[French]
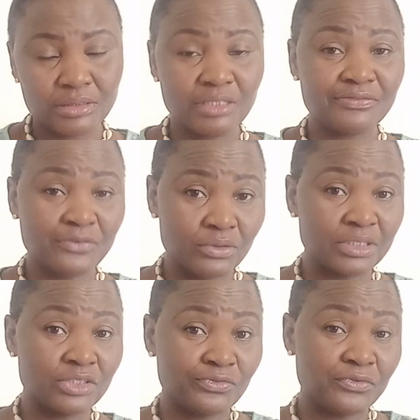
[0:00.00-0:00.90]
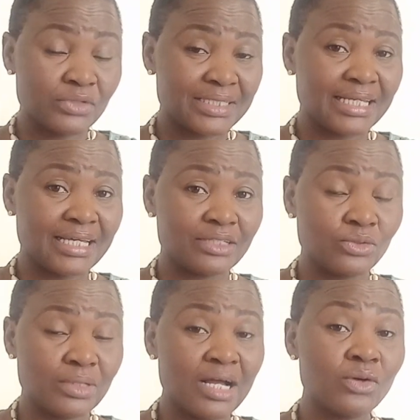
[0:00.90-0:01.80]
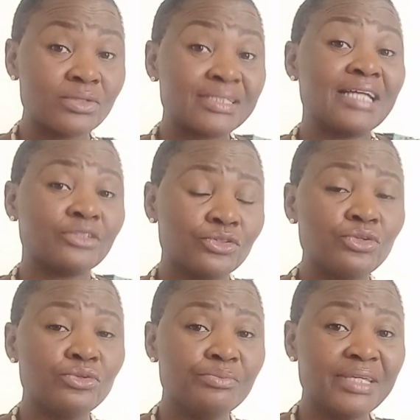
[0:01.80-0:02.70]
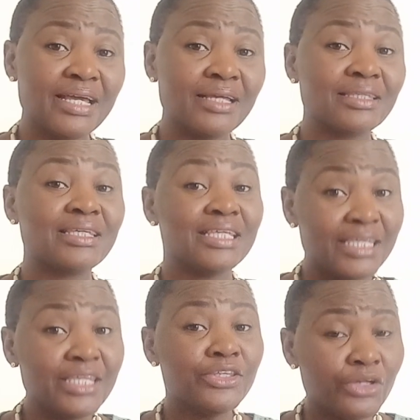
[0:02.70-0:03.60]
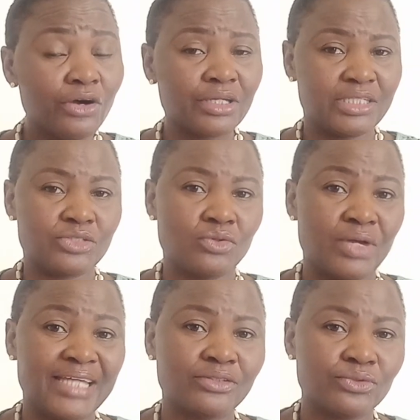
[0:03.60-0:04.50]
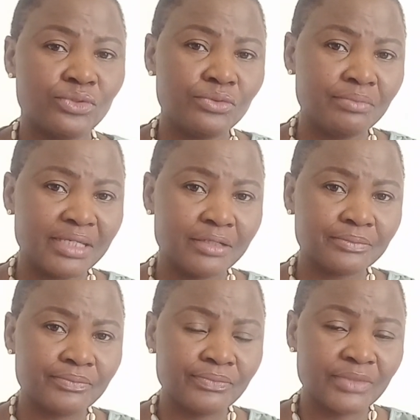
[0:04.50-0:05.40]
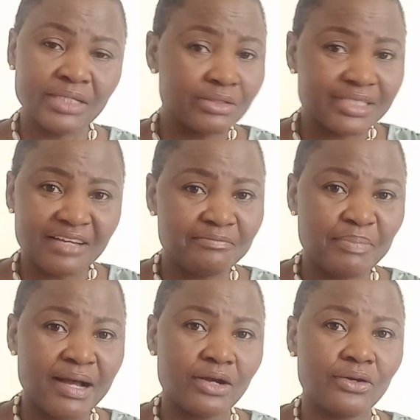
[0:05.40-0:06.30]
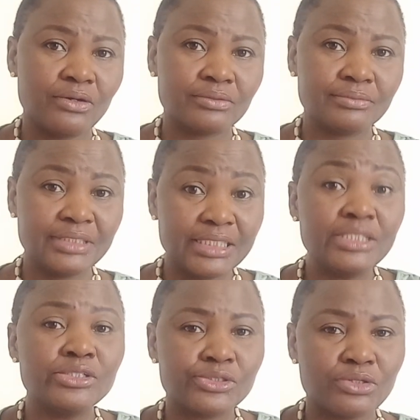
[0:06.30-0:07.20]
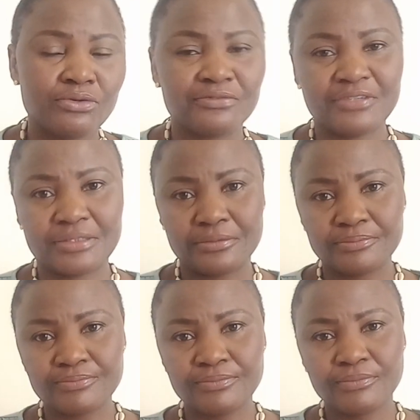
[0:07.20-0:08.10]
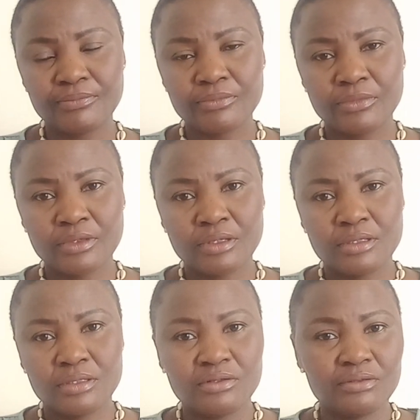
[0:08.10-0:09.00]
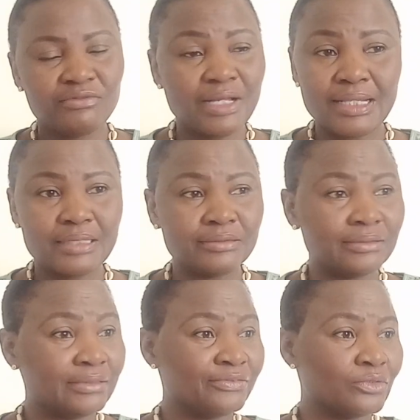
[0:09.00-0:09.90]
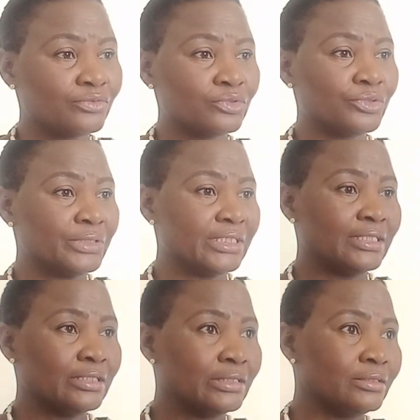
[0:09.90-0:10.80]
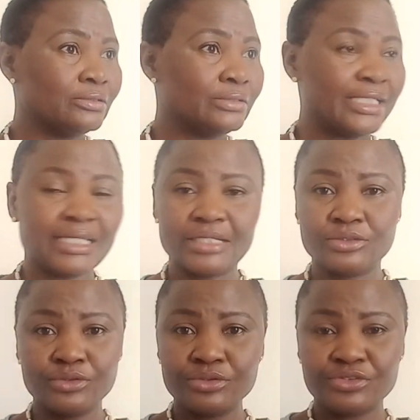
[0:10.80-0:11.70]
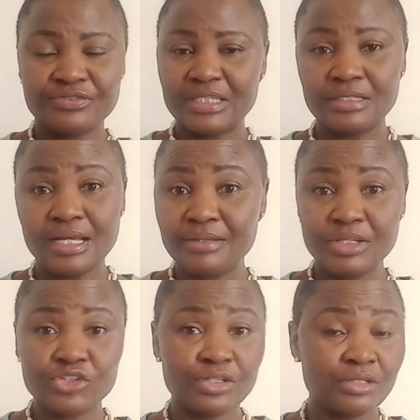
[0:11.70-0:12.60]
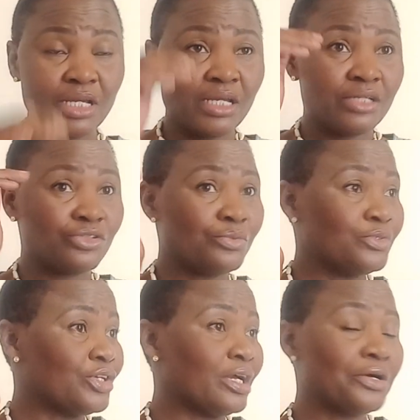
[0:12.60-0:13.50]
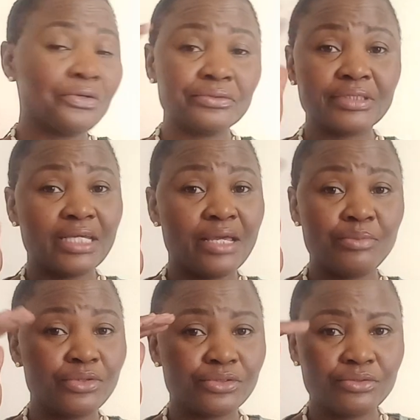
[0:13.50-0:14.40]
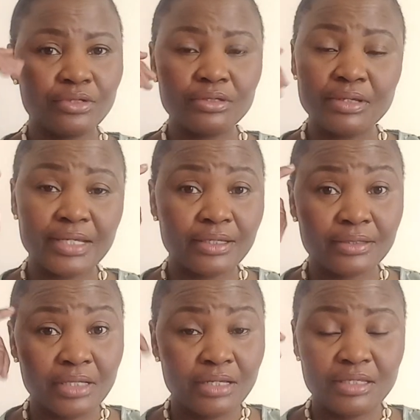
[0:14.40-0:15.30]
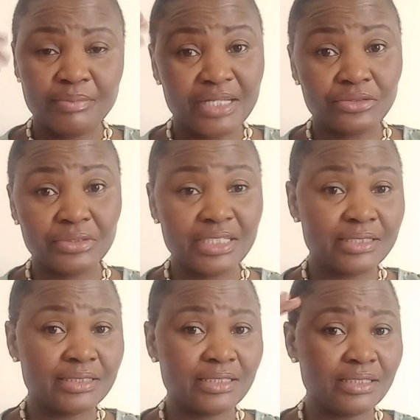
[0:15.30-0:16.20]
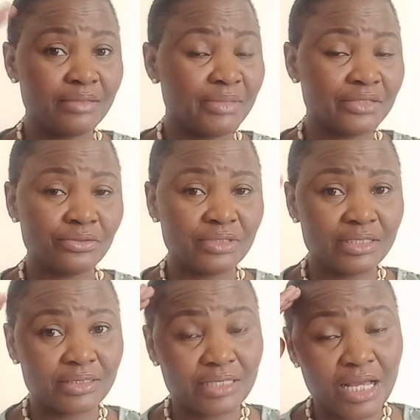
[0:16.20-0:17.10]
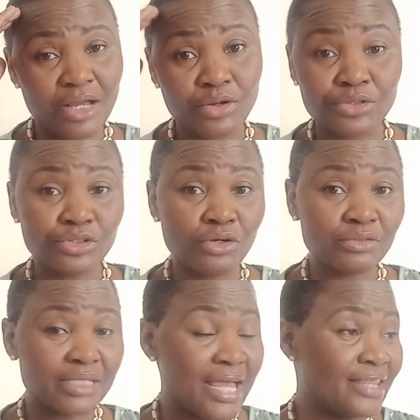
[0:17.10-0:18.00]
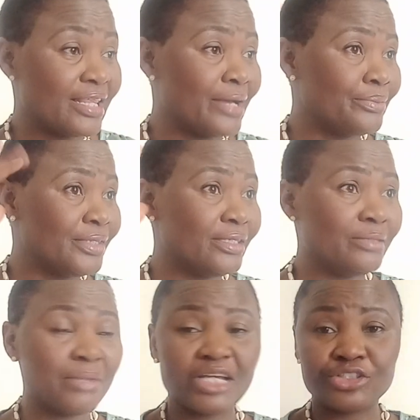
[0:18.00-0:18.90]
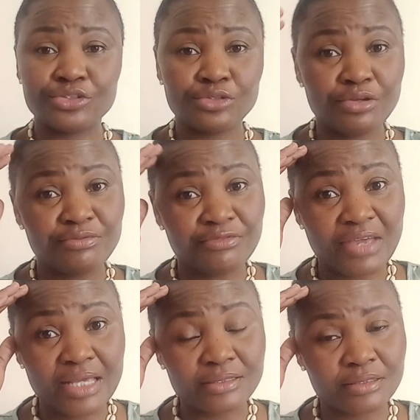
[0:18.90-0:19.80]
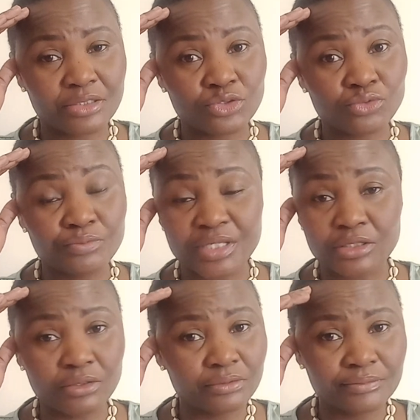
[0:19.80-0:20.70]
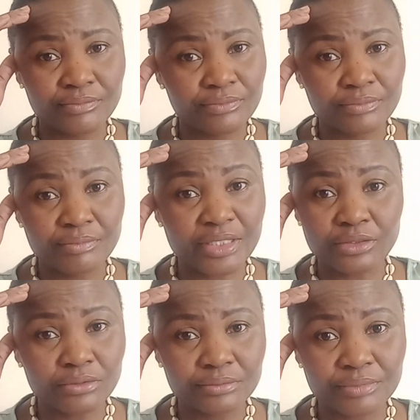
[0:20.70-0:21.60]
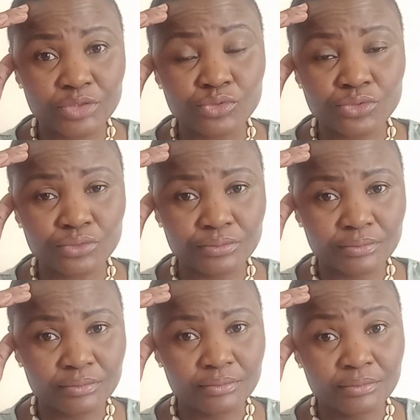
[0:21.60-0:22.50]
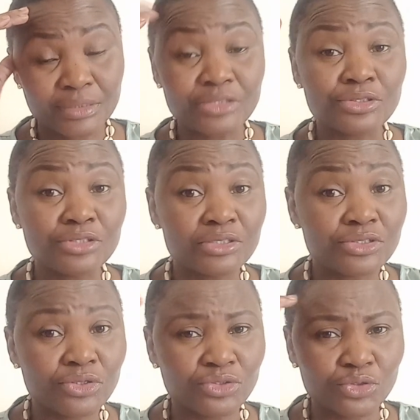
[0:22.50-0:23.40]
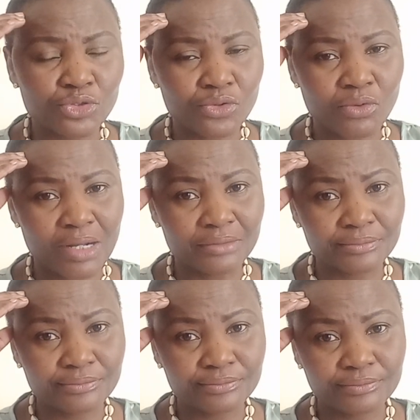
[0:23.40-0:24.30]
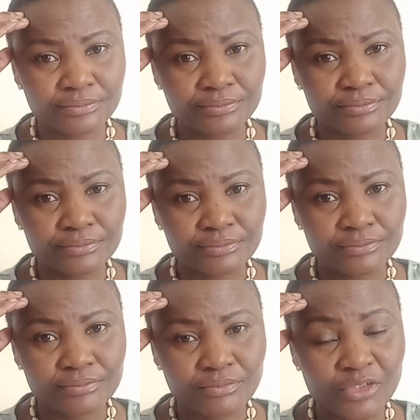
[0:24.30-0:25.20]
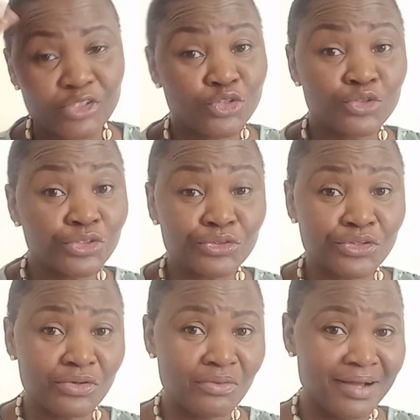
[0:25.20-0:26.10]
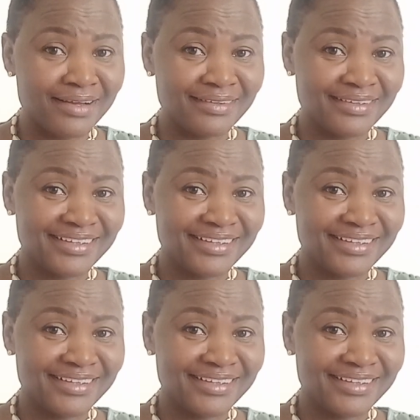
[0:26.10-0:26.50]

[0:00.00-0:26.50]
ils, font, ils font ces cadeaux-là aux êtres de lumière qui ignorent qu'ils sont êtres de lumière. Ils ne savent pas encore qui ils sont en fait voilà, ils vont vous donner euh, des cadeaux. Tu vas dire, ah non, j'ai je, rencontré un monsieur, euh, il m'a donné ci, il m'a donné ça. Oh non, c'est un ami, il m'a acheté une veste et tout. Mais non, mais non, mais du tout. Il te donne son nom de quoi Son nom de quoi